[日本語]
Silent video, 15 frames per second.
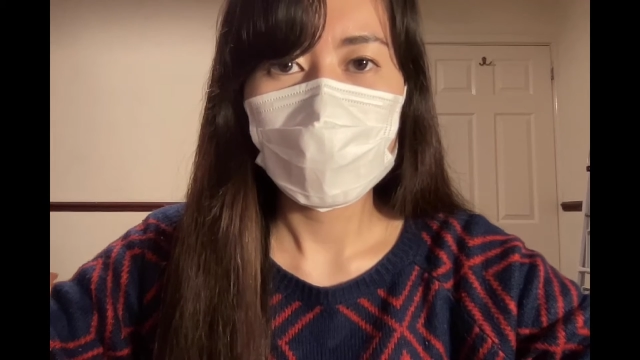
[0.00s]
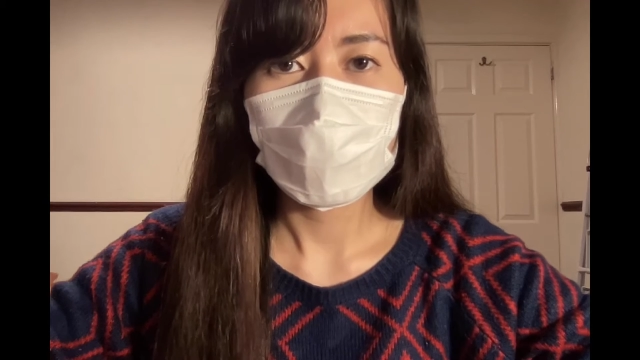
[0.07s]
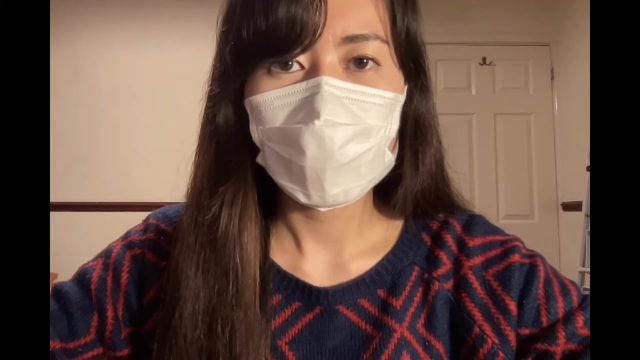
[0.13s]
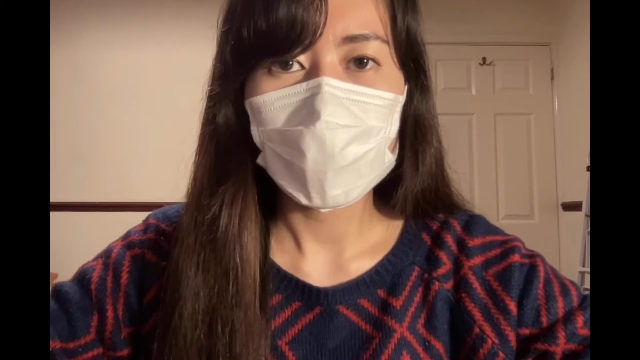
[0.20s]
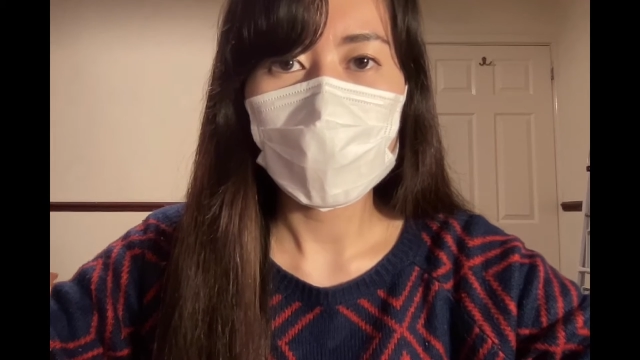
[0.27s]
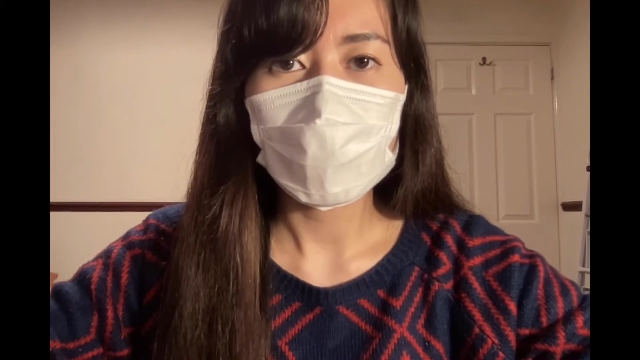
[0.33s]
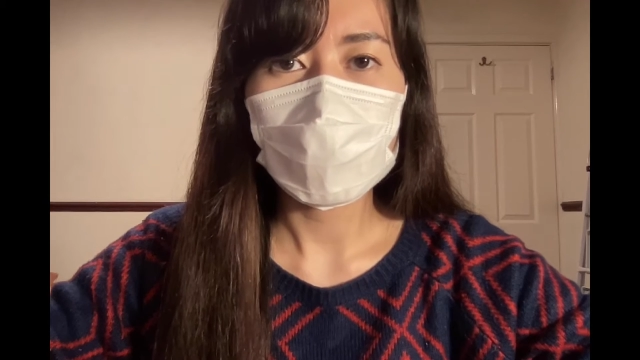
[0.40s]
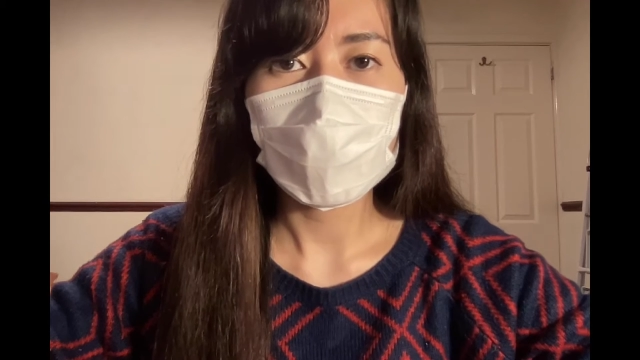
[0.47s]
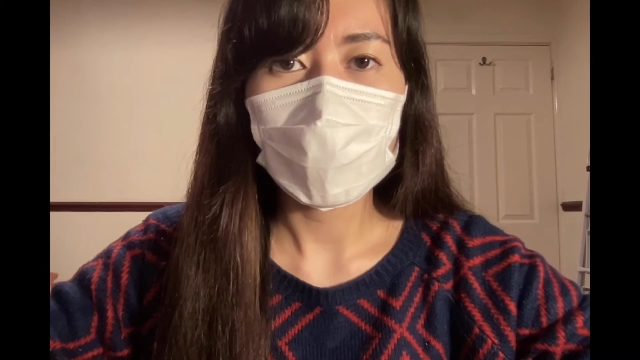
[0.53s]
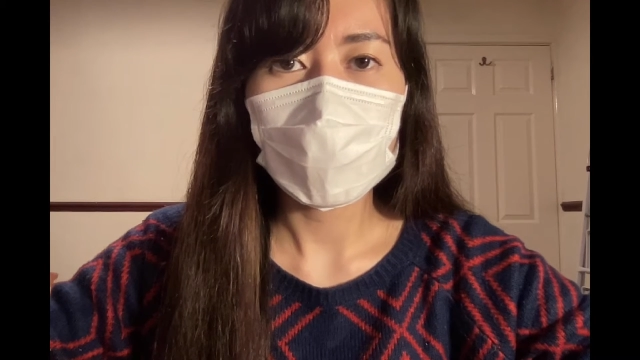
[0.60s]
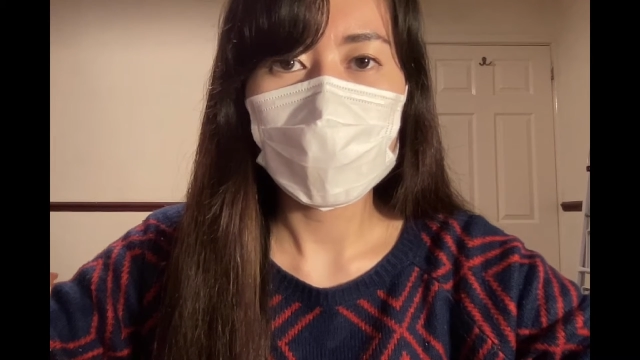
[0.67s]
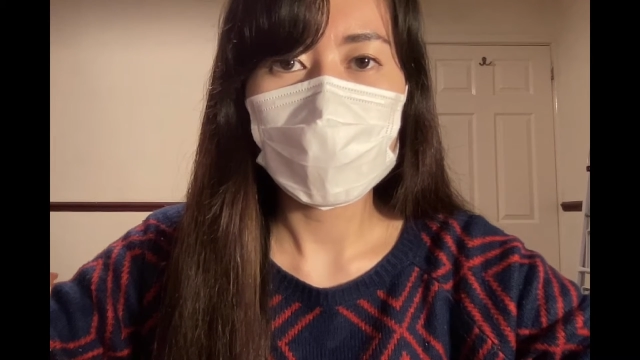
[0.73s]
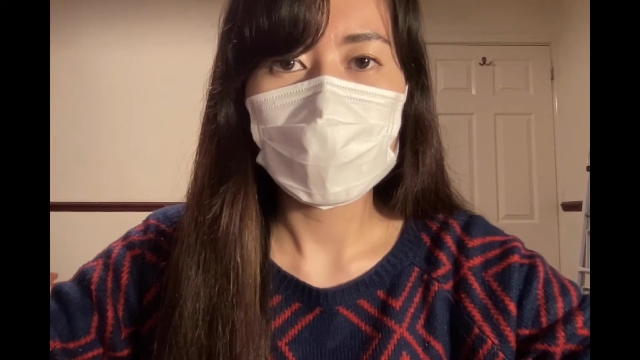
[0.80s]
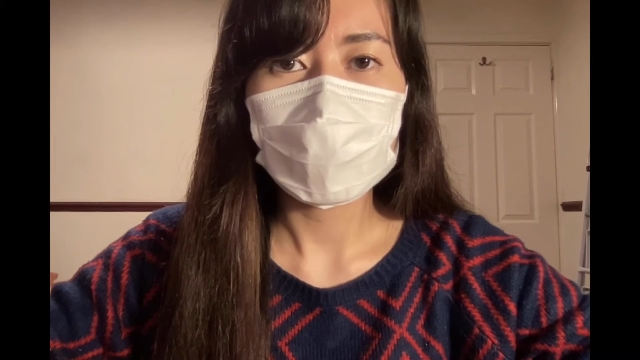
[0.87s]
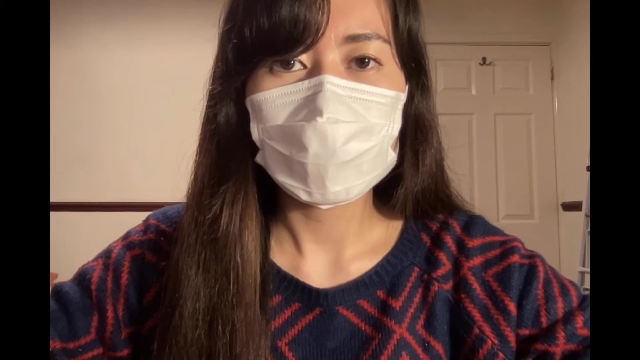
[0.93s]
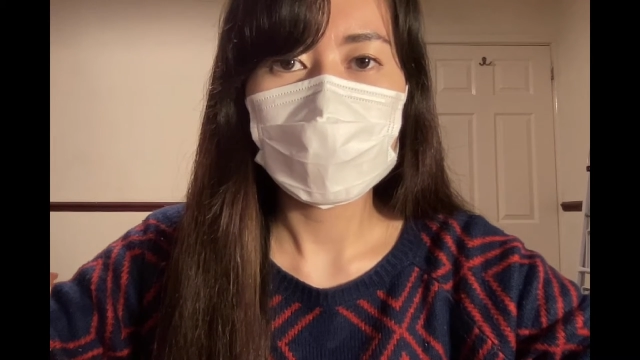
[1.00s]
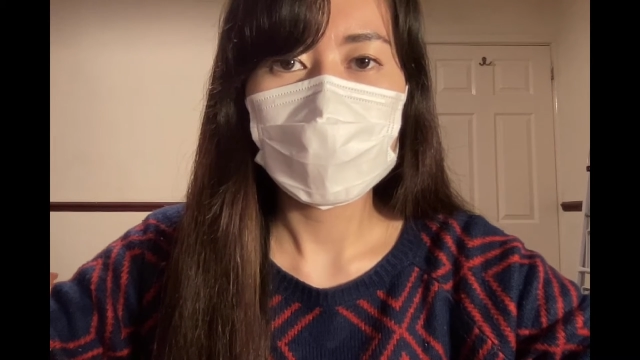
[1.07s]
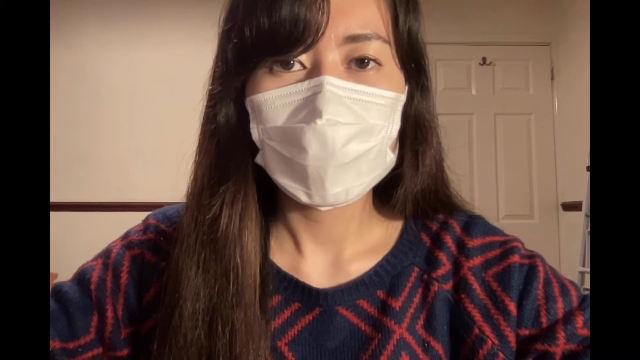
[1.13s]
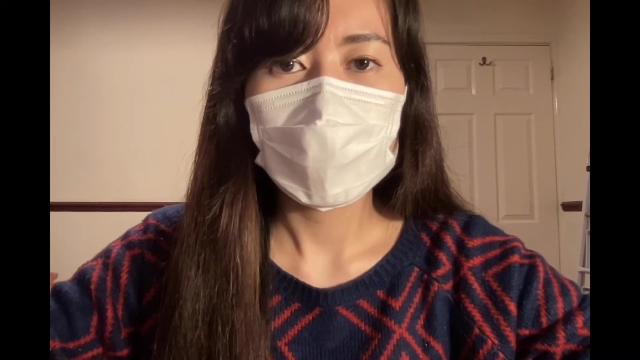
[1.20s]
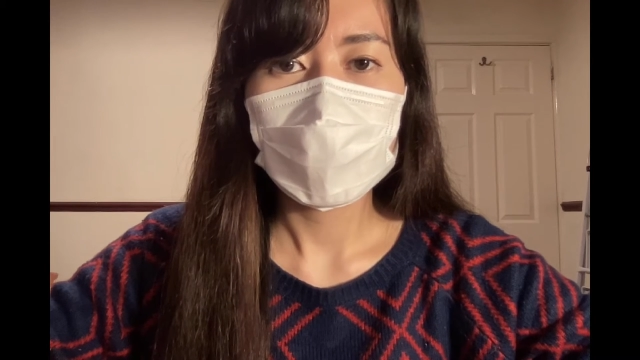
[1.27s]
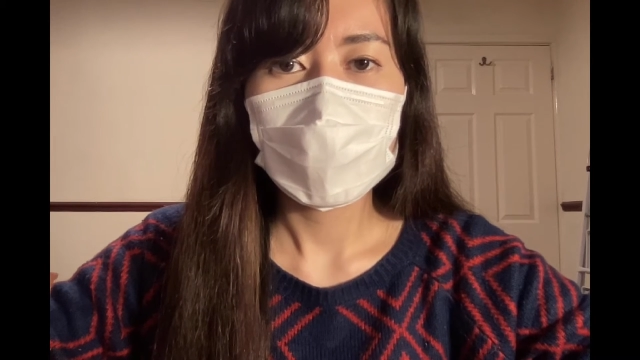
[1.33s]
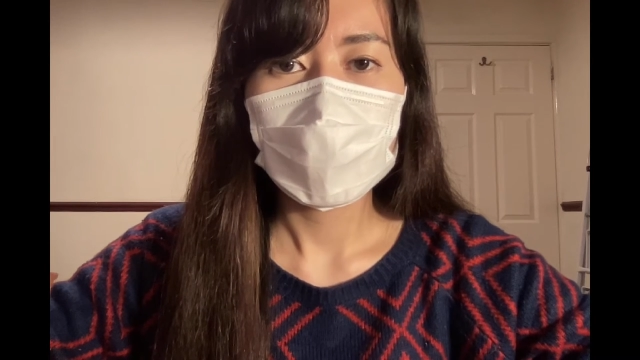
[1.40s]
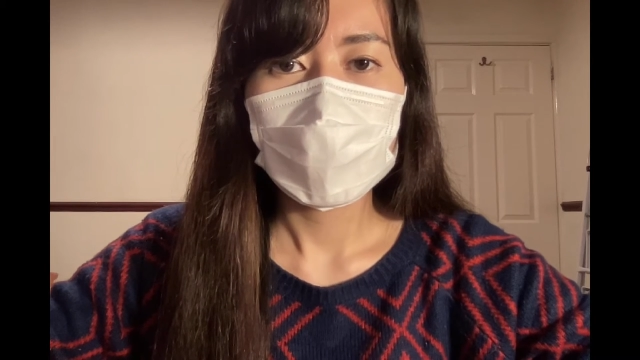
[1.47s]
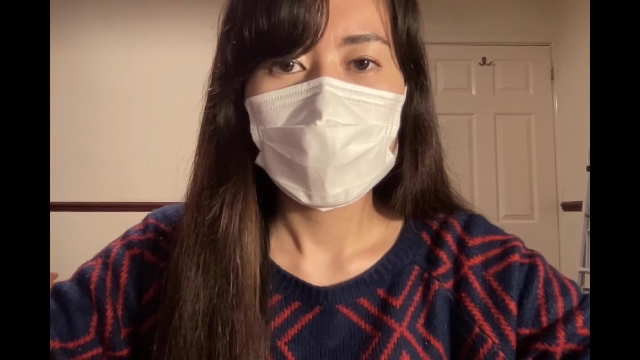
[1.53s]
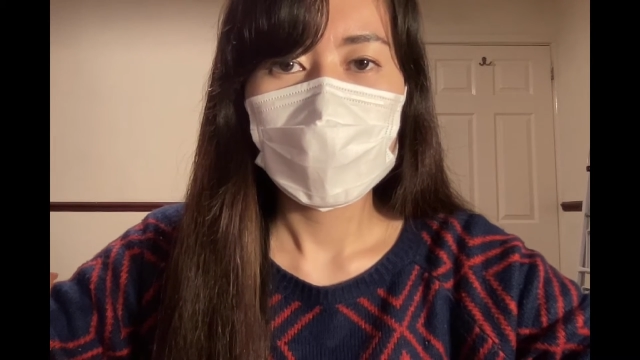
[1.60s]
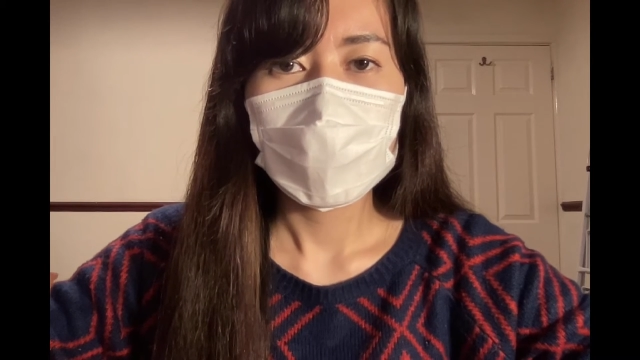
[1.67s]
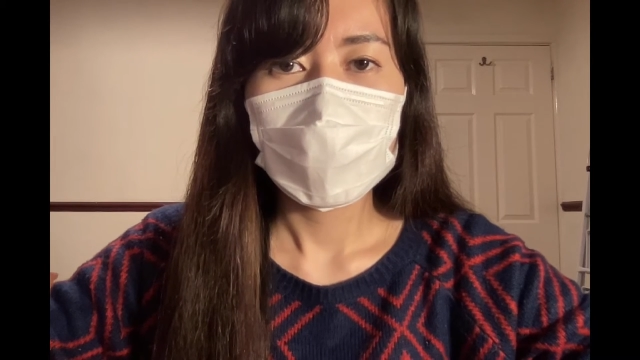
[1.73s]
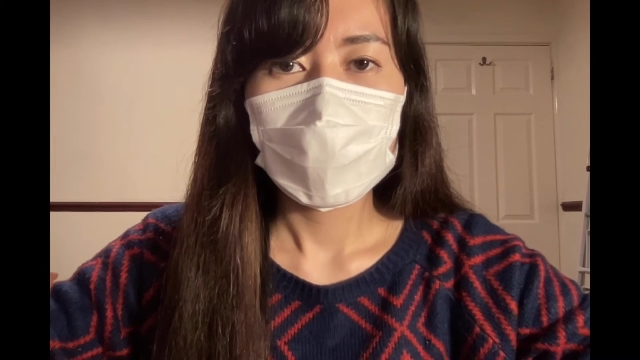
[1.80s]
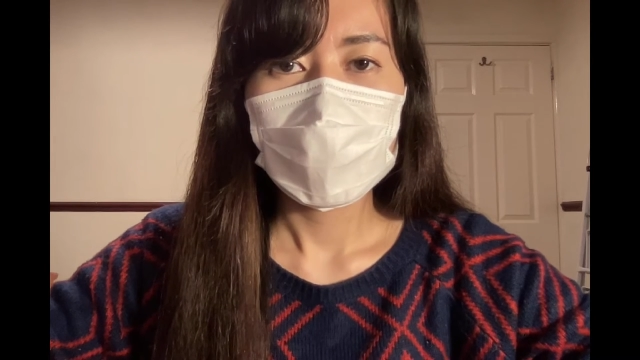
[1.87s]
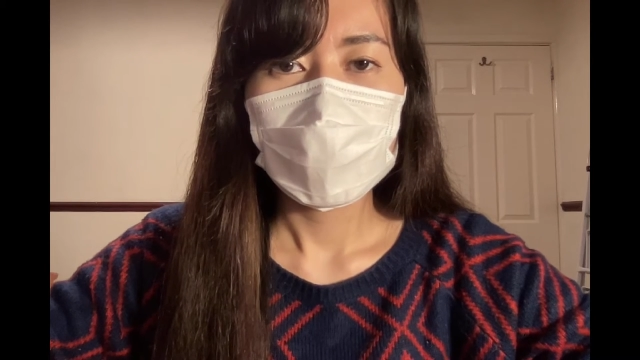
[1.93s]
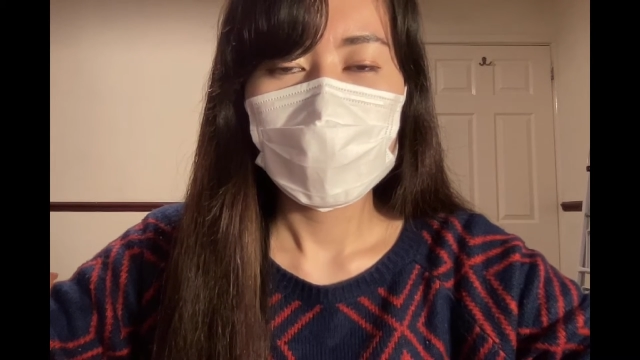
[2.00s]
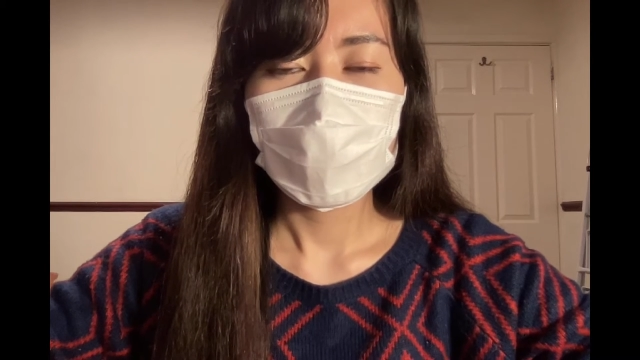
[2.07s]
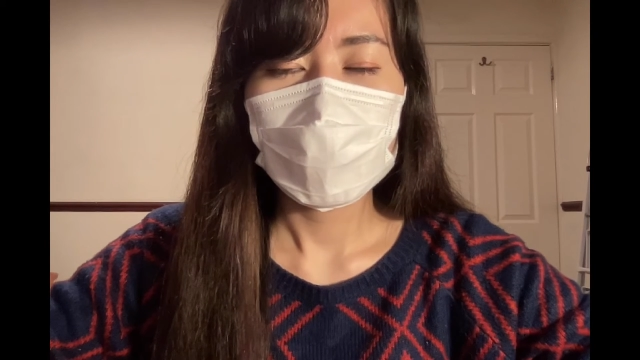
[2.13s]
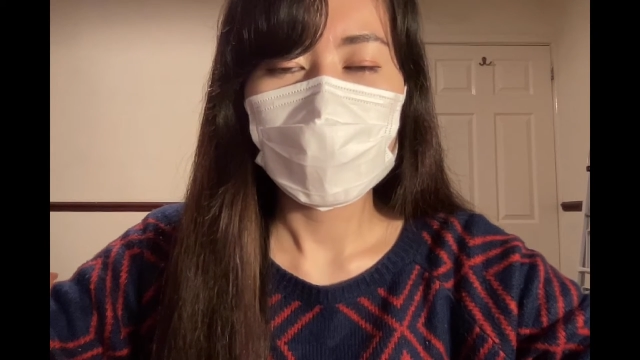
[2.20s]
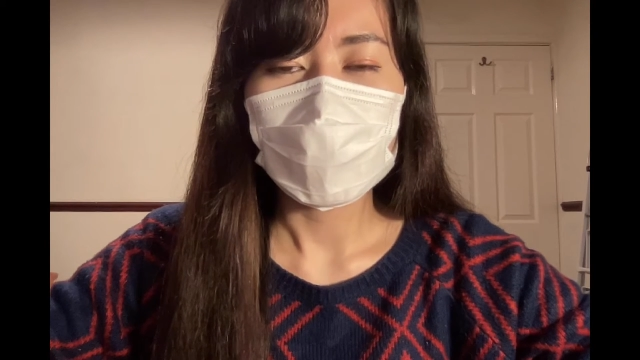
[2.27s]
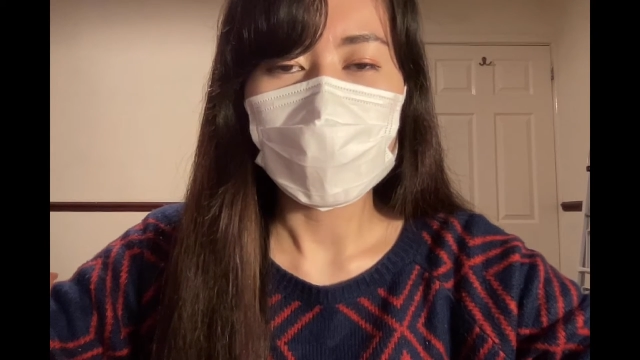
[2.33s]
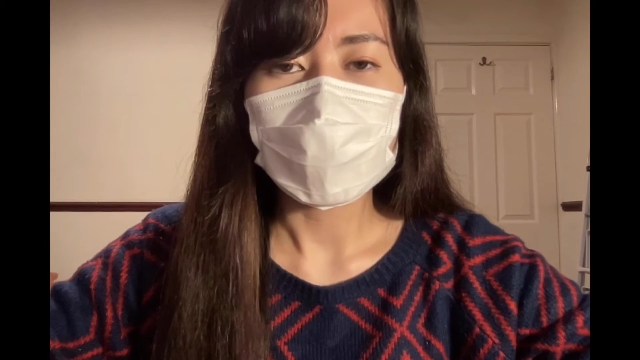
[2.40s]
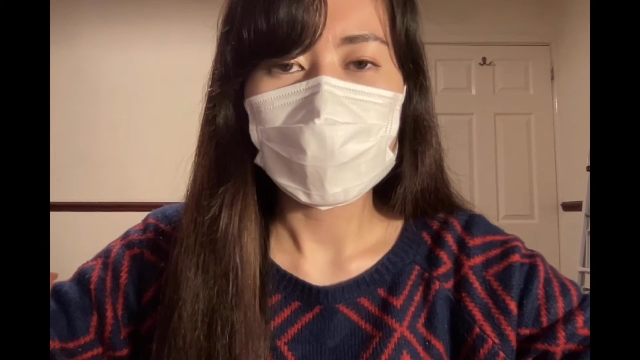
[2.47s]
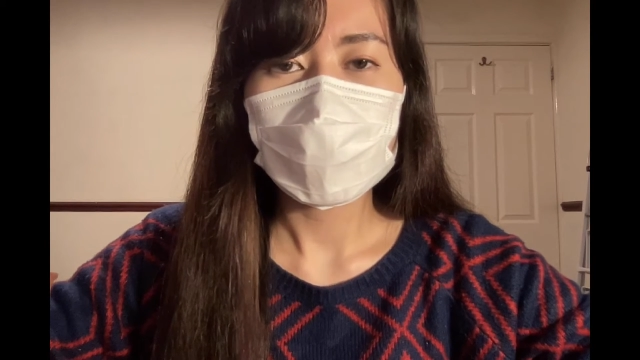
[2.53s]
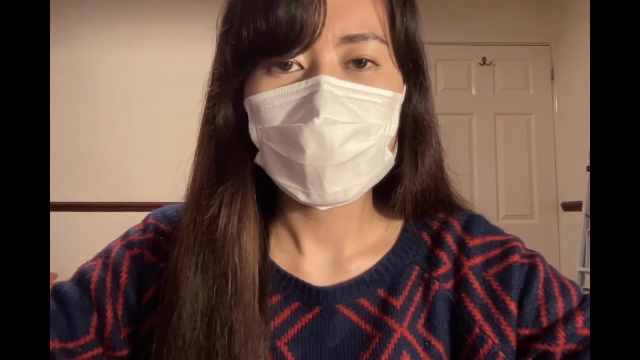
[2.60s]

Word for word: こんばんは。今日も